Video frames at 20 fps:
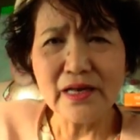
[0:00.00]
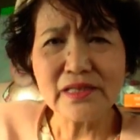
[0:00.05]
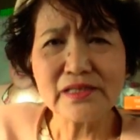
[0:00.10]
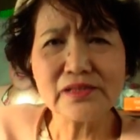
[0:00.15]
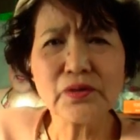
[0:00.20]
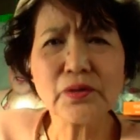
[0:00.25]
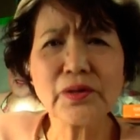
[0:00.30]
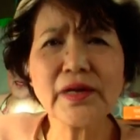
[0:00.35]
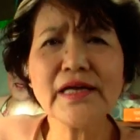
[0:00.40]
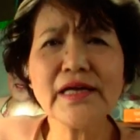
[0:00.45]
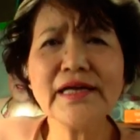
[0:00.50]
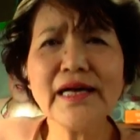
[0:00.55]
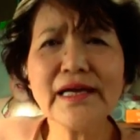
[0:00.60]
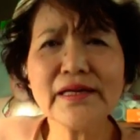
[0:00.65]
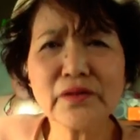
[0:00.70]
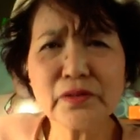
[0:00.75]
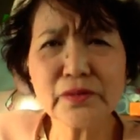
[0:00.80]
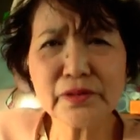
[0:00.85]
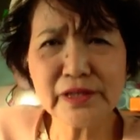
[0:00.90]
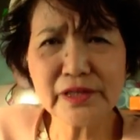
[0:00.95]
それ
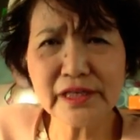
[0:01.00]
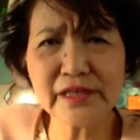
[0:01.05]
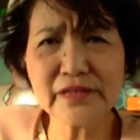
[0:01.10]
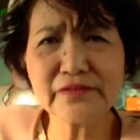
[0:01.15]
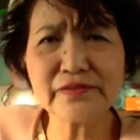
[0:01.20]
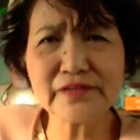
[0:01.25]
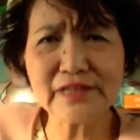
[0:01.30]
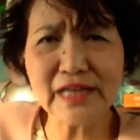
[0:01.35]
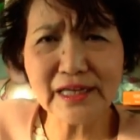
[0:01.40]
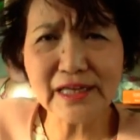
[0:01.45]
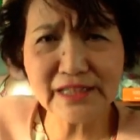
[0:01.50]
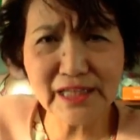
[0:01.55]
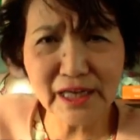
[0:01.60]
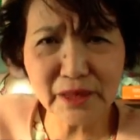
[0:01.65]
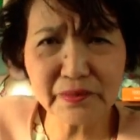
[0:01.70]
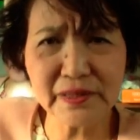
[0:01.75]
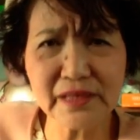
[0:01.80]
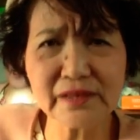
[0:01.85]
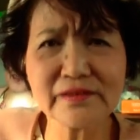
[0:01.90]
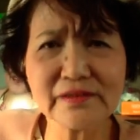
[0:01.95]
なのに
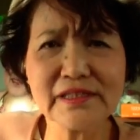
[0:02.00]
再び